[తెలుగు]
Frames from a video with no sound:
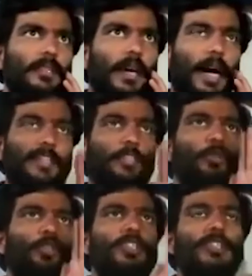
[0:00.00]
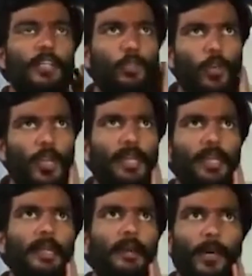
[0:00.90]
అది చూసి
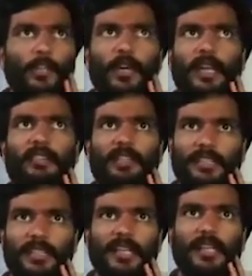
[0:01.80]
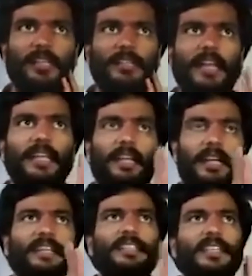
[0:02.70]
తట్టుకోలేని మధు అనే వ్యక్తి దాన్ని
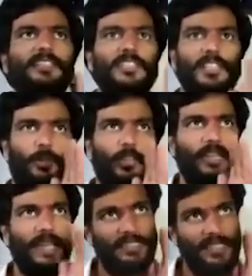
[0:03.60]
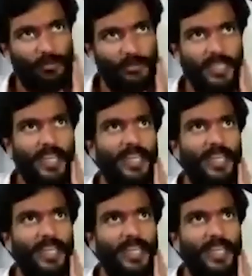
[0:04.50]
ఖండించే విషయంలో దాడి జరిగితే